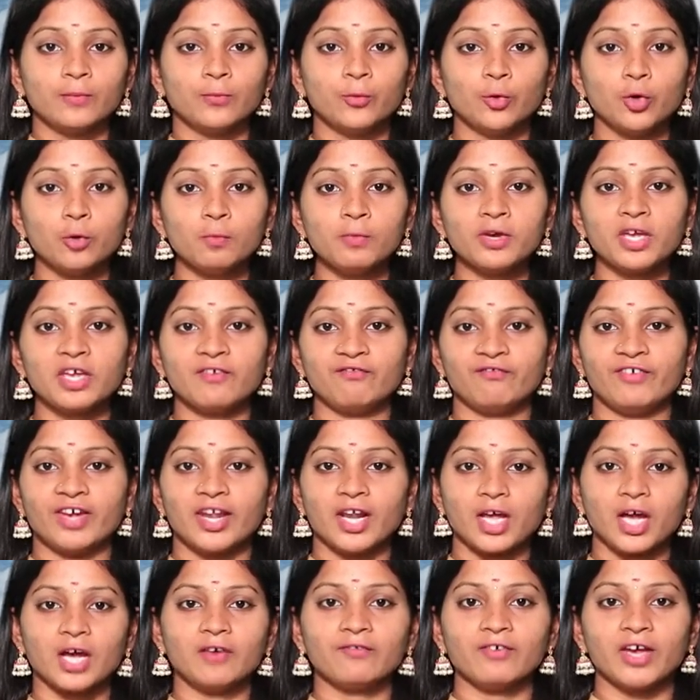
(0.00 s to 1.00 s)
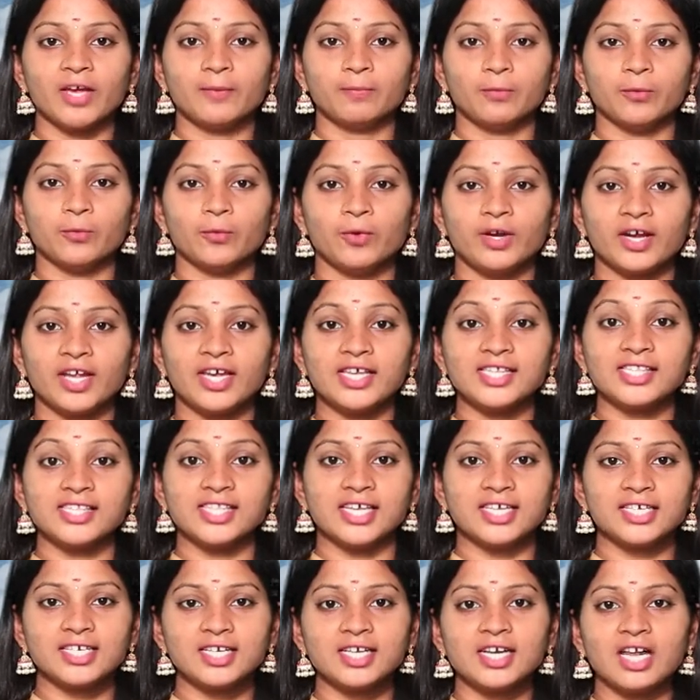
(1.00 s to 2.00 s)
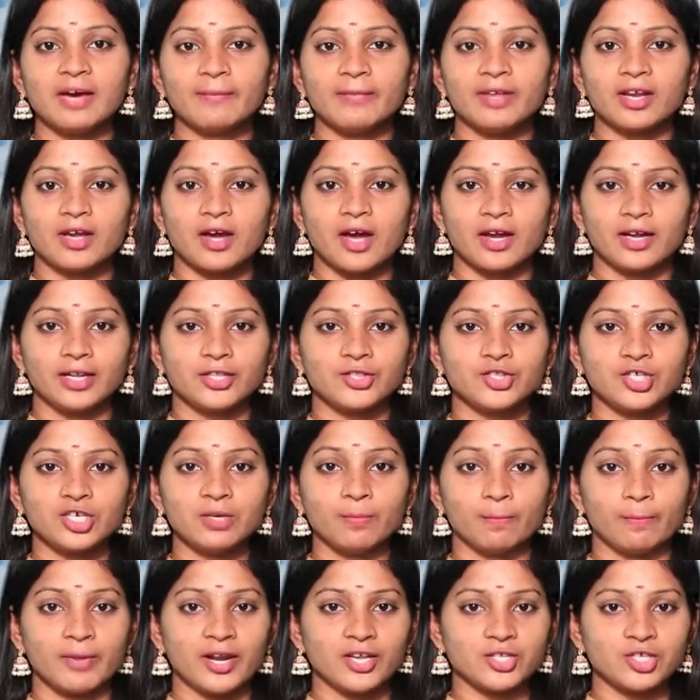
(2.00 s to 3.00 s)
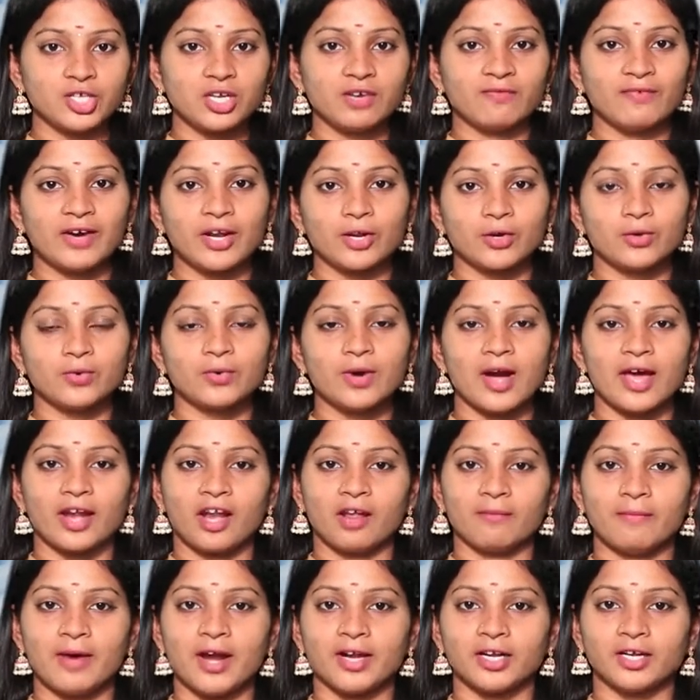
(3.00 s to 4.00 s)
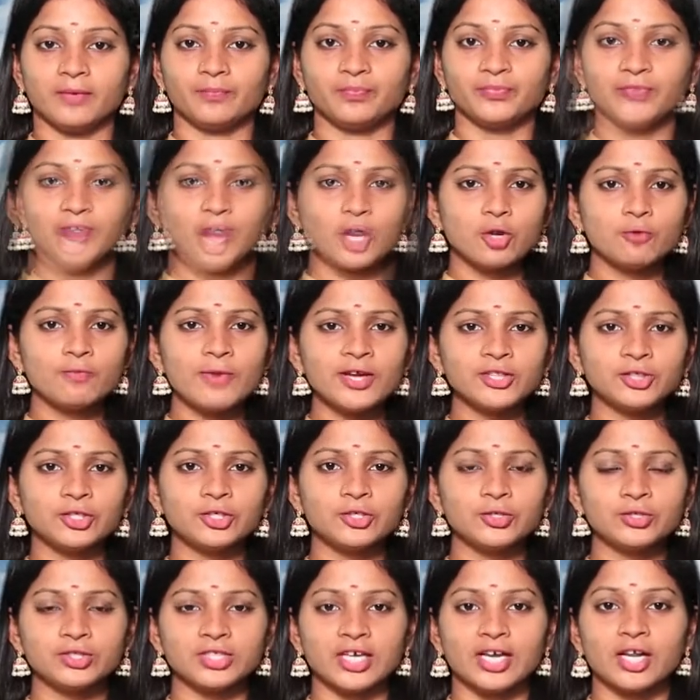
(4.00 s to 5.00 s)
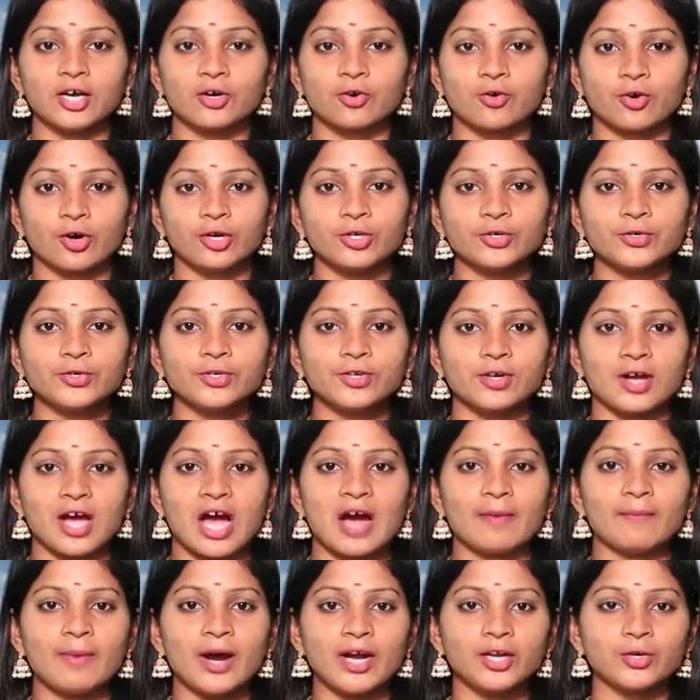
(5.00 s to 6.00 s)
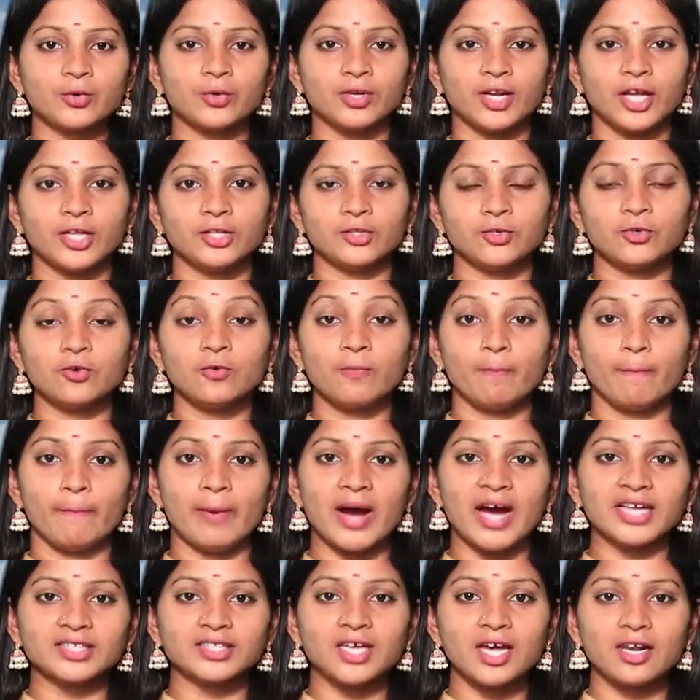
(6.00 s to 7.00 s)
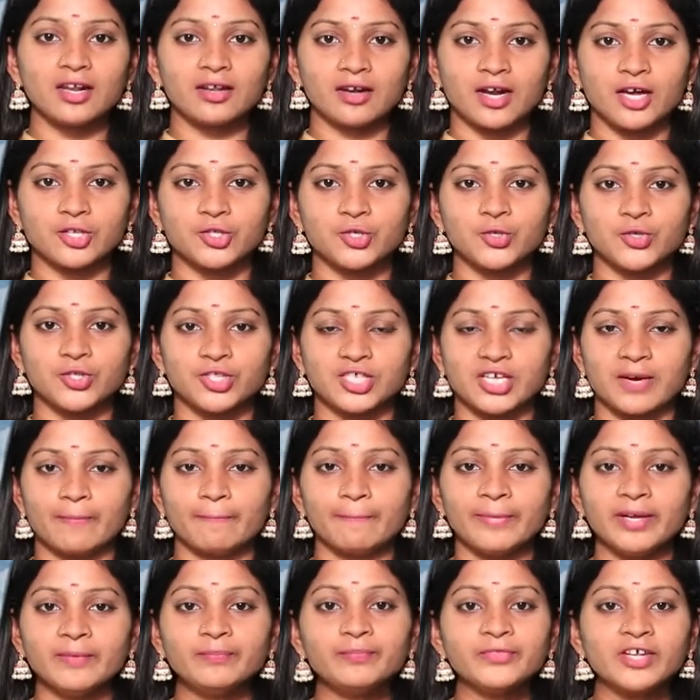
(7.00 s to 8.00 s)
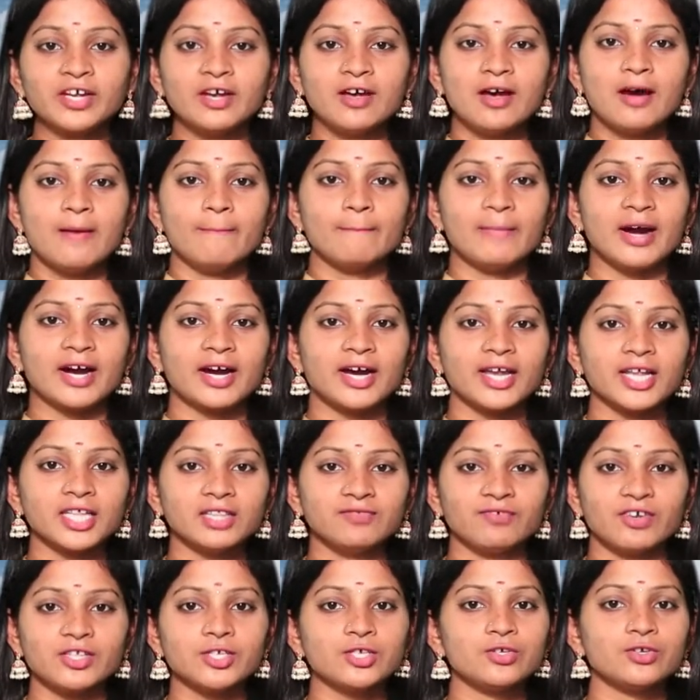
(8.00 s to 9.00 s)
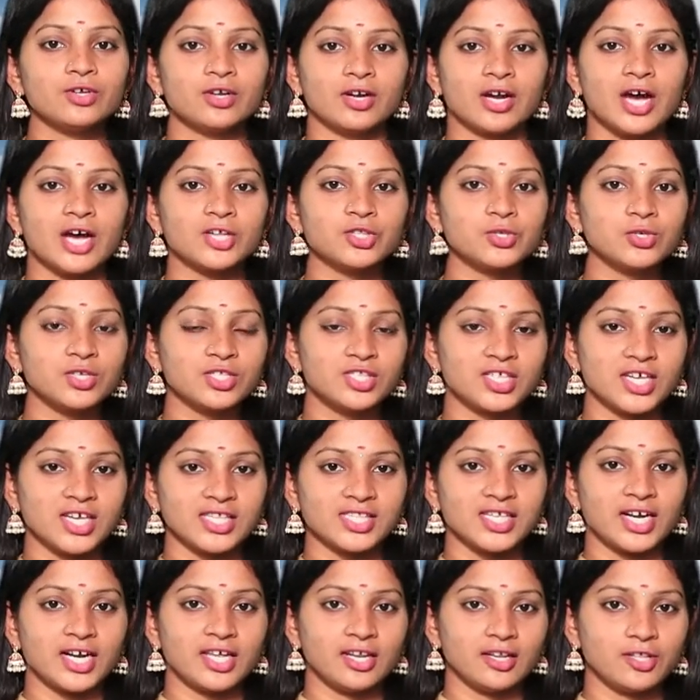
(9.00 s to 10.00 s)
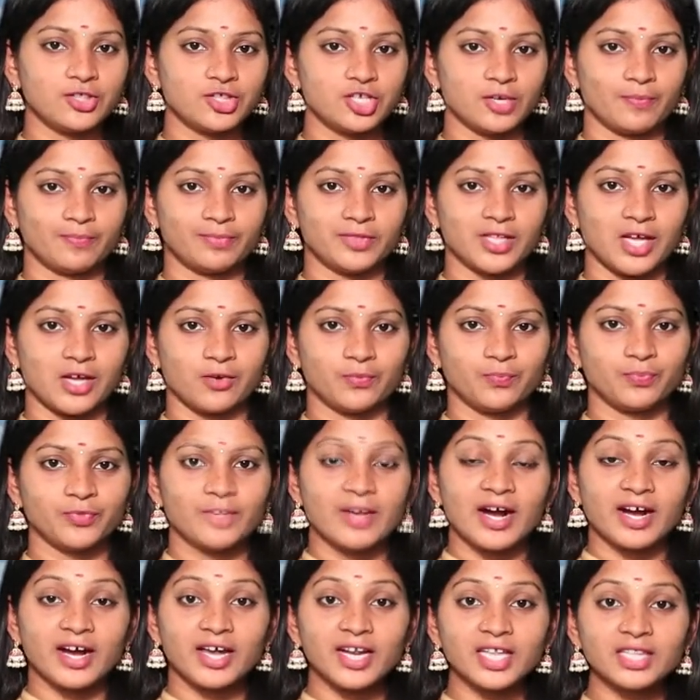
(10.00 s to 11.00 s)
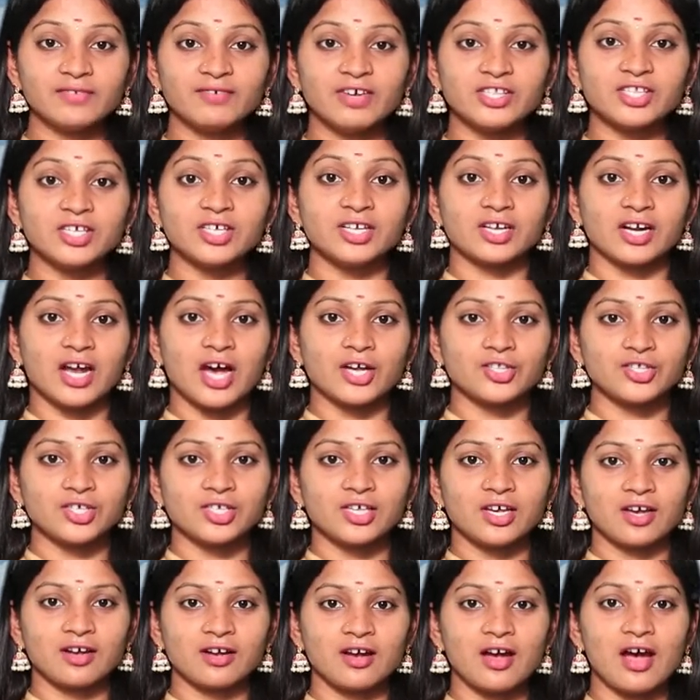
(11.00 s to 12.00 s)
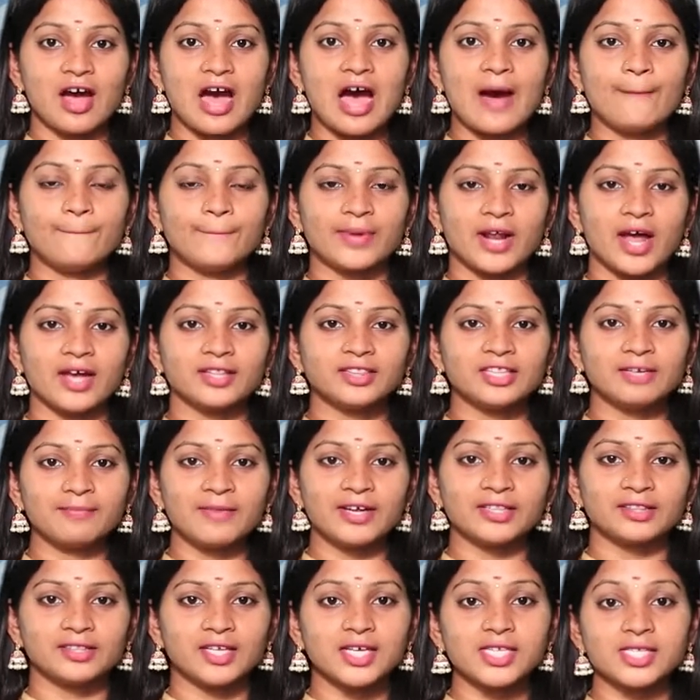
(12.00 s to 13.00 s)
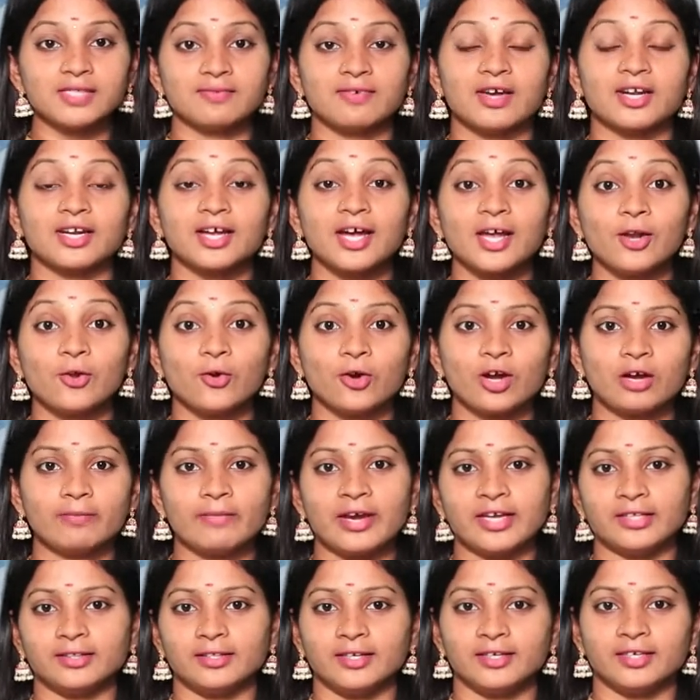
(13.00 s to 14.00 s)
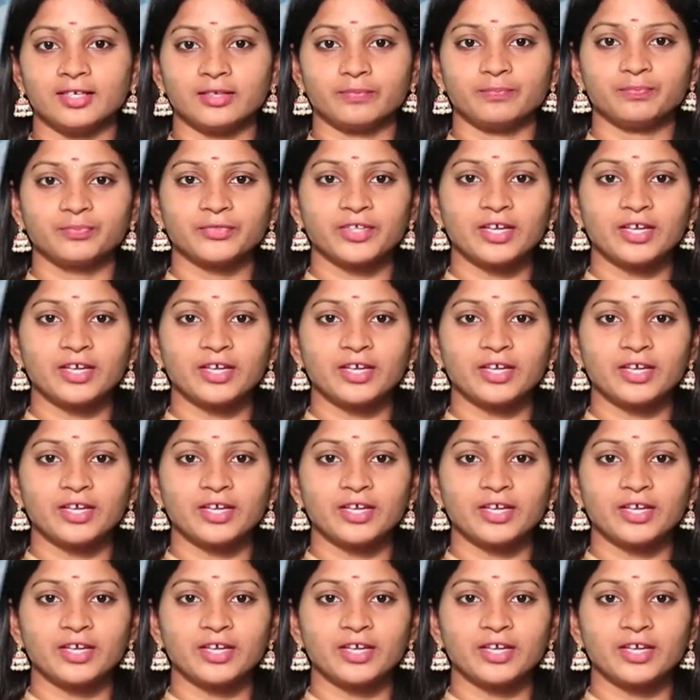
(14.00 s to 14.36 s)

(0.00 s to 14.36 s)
భూమికి వెనక వైపు ఉండే సెంట్రల్ అమెరికా నుంచి బ్రెజిల్ వరకు అన్నమాట హనుమంతుడు తన కొడుకును కాపాడుకునేందుకు పాతాల రాజును చంపి మకరధ్వజను రాజును చేశాడని చెప్తారు మకరధ్వజ రాజయ్యాక ఆ ప్రాంతమంతా స్వర్గలోకమైందంట